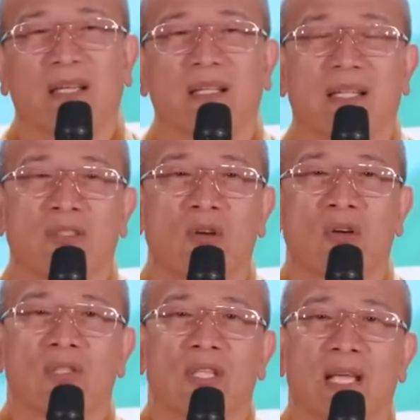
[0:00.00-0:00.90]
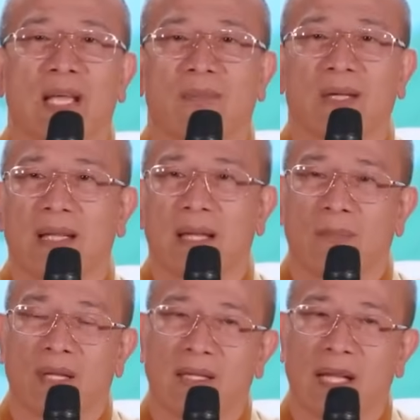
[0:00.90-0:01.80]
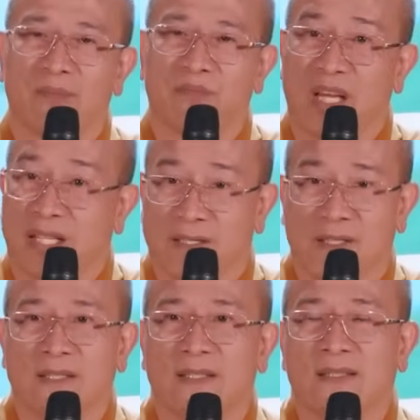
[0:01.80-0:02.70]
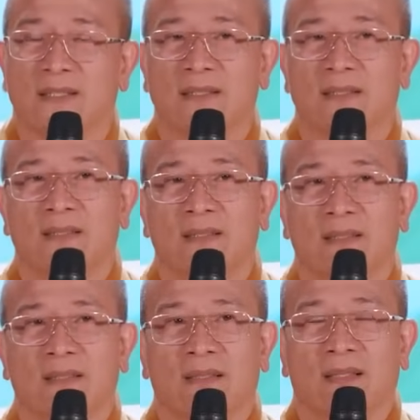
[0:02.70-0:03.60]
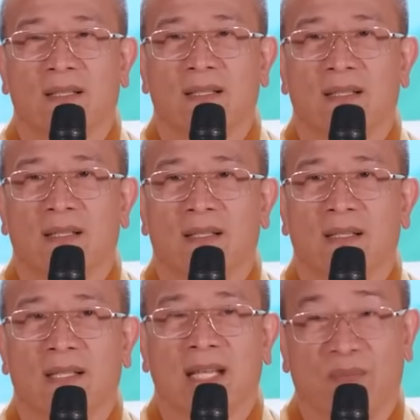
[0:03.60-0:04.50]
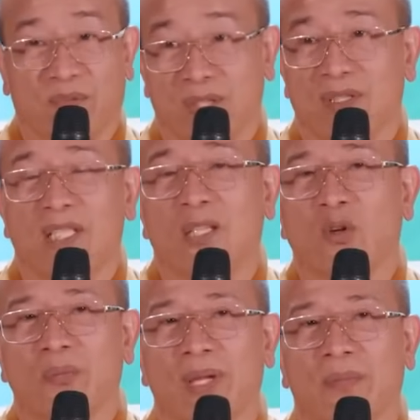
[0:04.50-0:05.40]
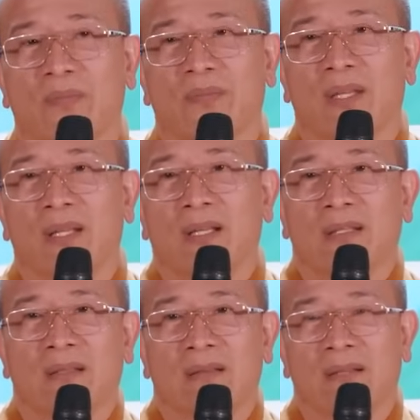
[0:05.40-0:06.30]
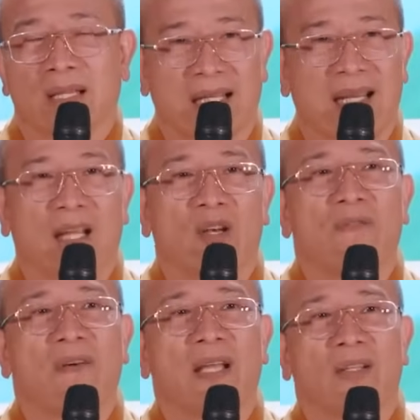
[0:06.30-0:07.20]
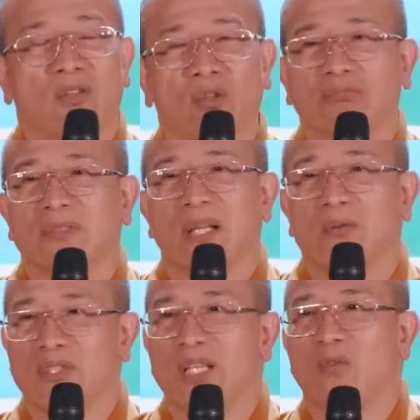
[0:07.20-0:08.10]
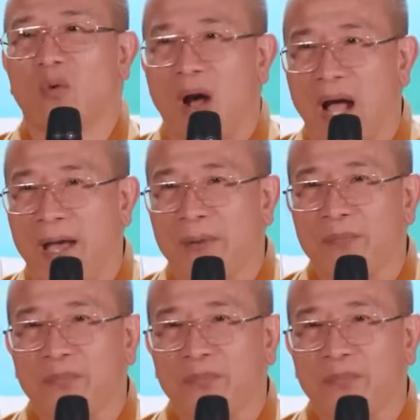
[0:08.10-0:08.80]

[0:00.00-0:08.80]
đến là cho chị em cái đẹp là cái đẹp thật sự, uh, cái đẹp tự nhiên của mình. Thì cái này nó phải đúng theo nhân quả.